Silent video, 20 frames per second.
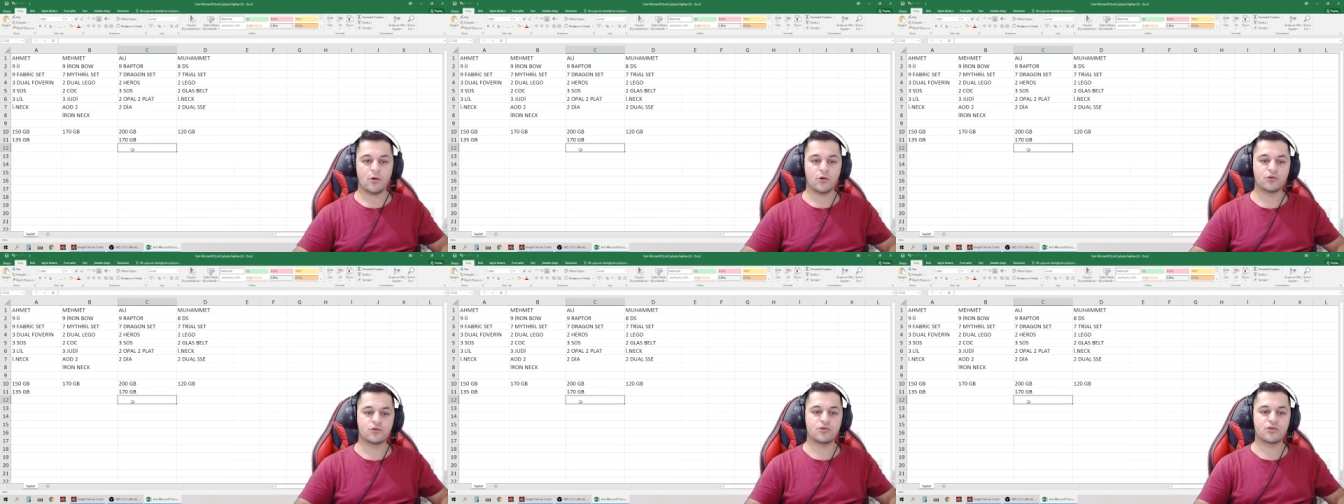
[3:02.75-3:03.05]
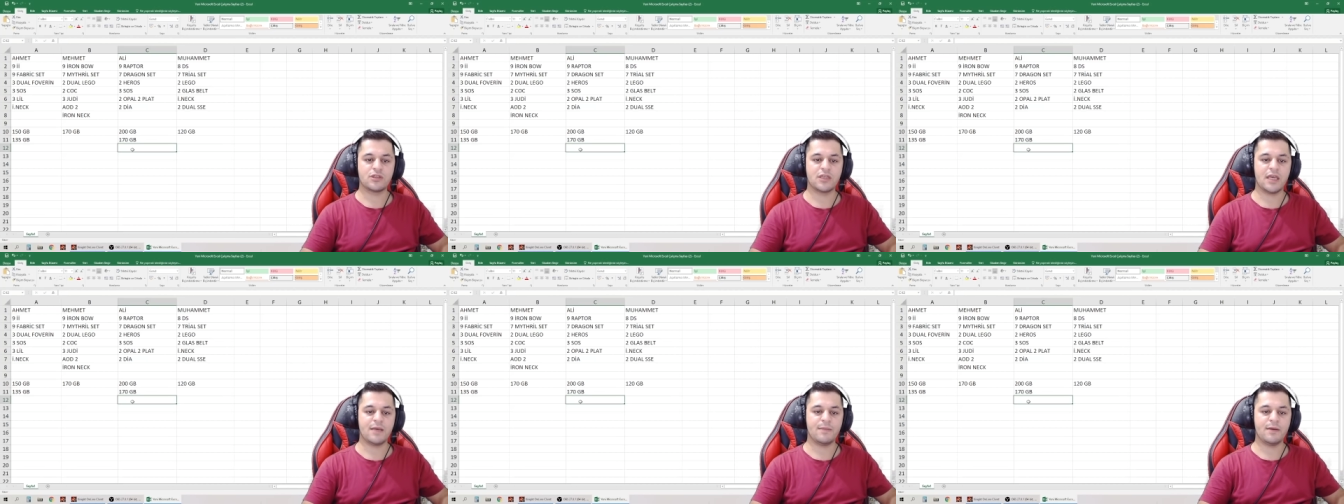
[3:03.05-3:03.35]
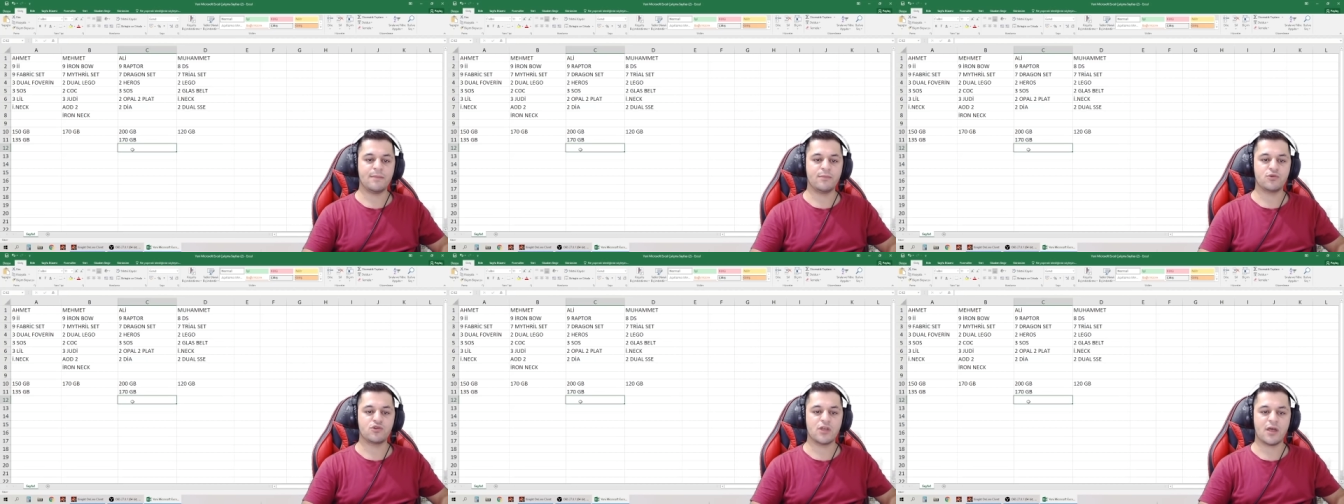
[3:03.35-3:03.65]
30
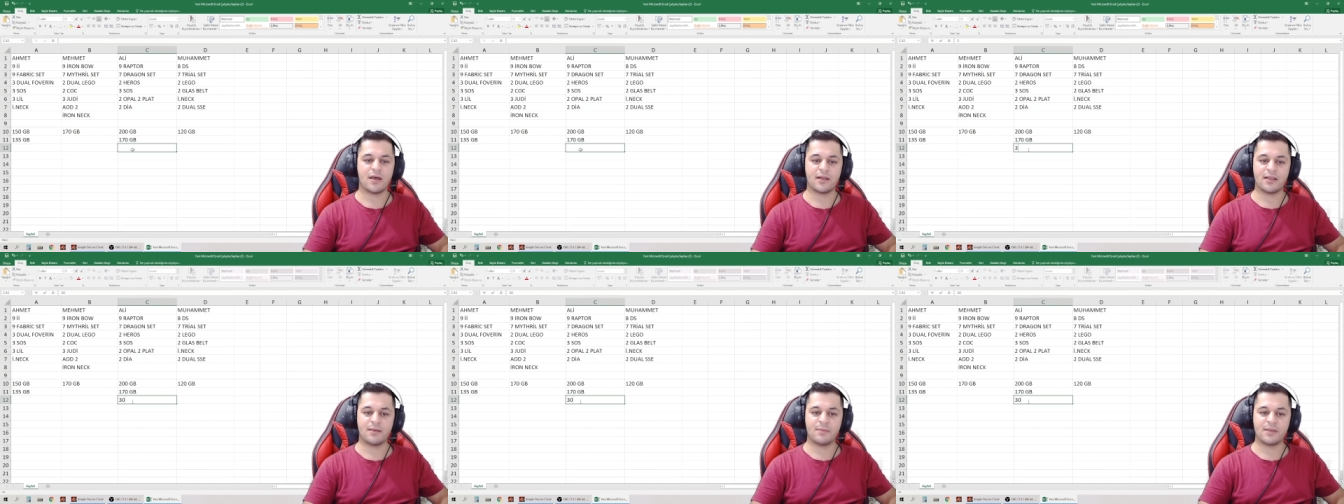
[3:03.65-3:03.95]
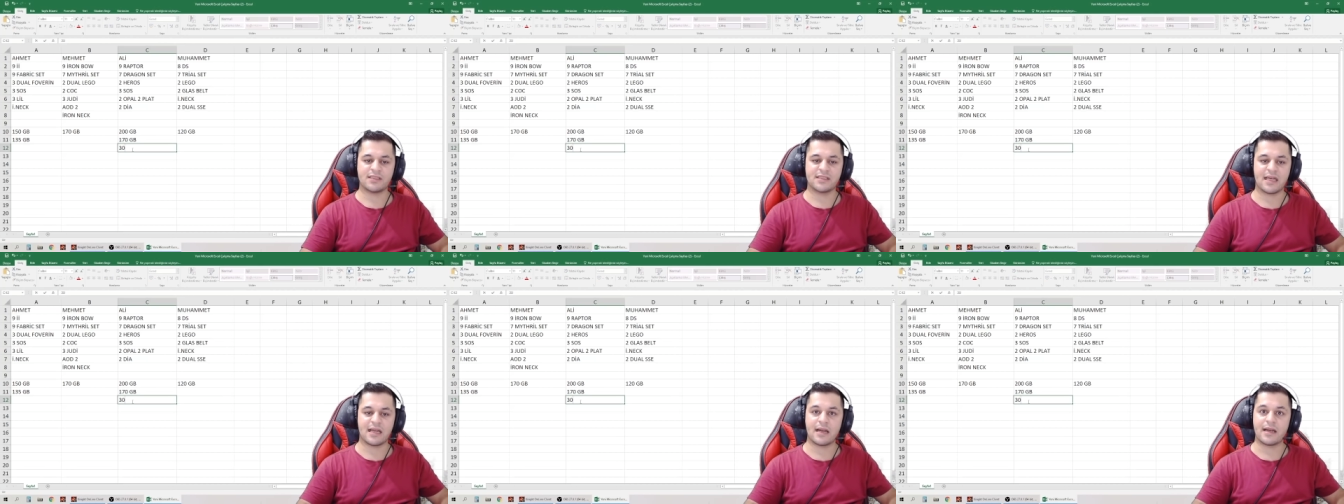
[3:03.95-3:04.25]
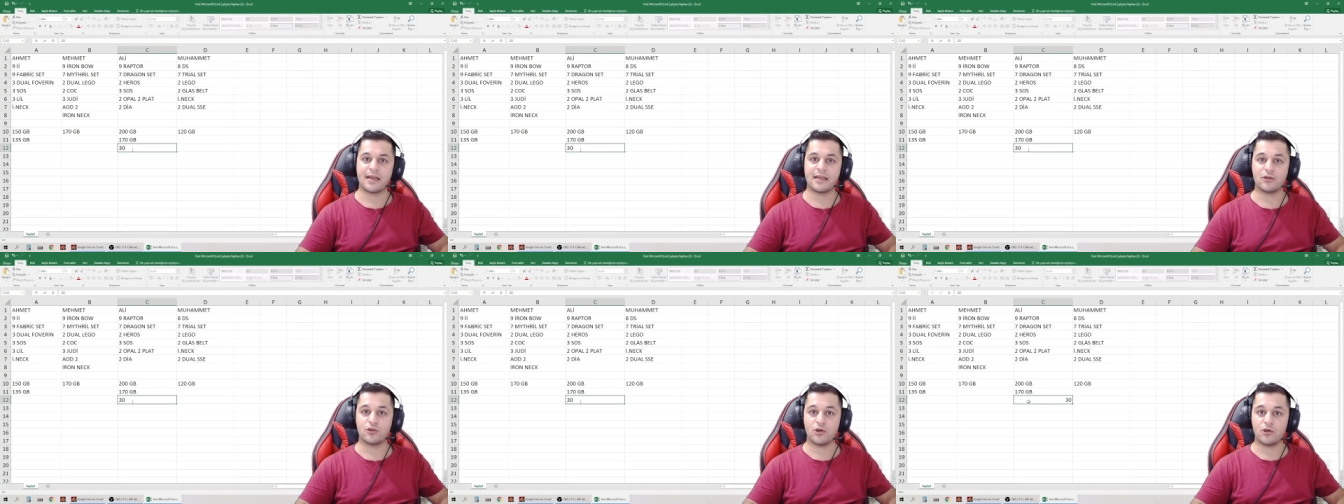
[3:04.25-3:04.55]
GB bu adama
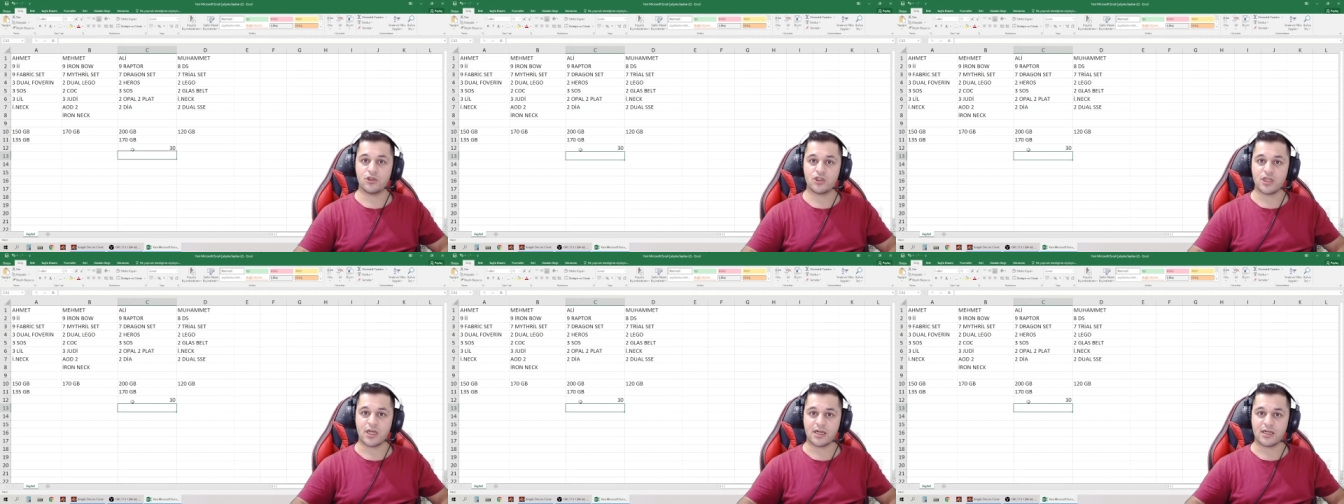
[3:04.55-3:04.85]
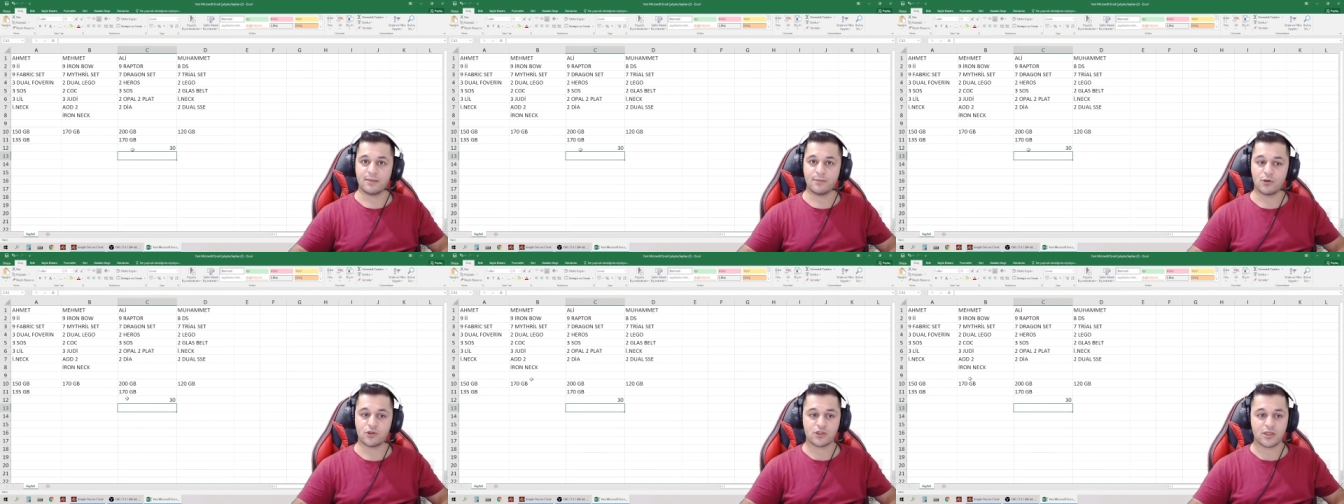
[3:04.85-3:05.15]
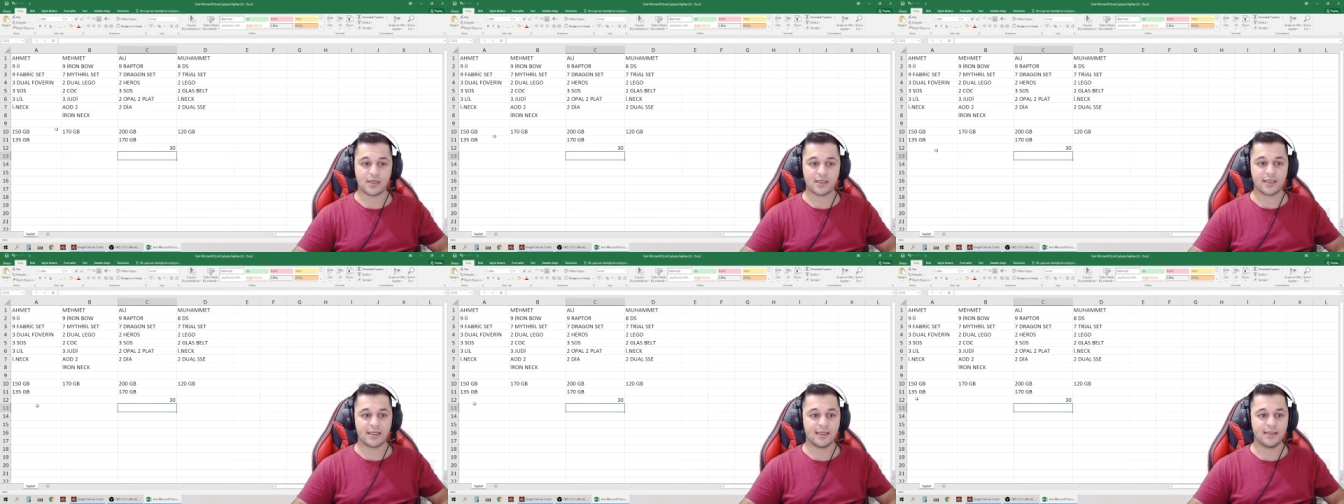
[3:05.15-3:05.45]
zarar ediyor çarını
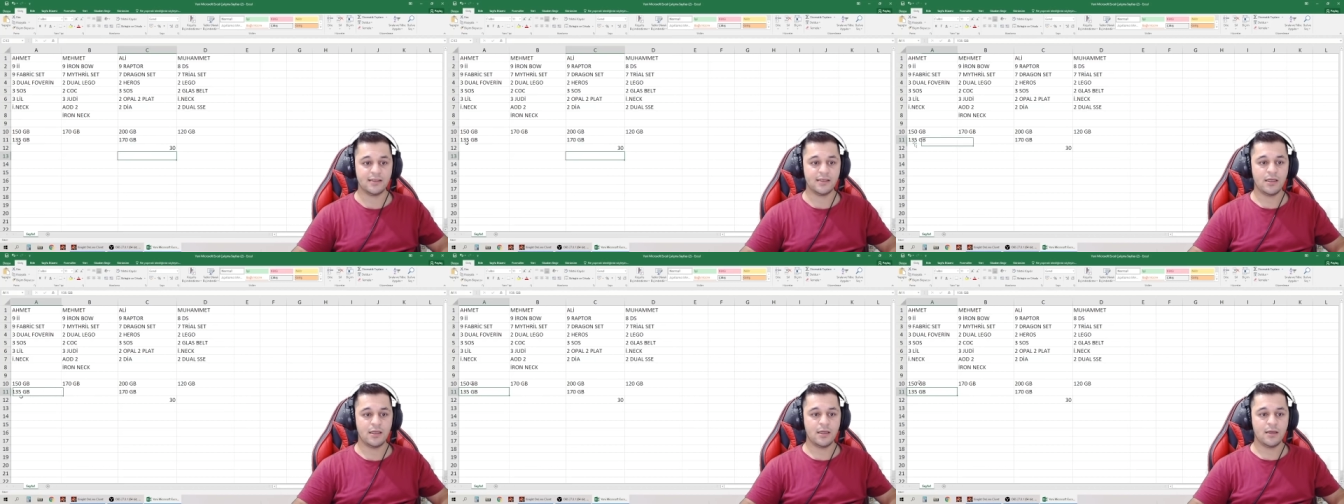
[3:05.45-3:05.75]
bozarken.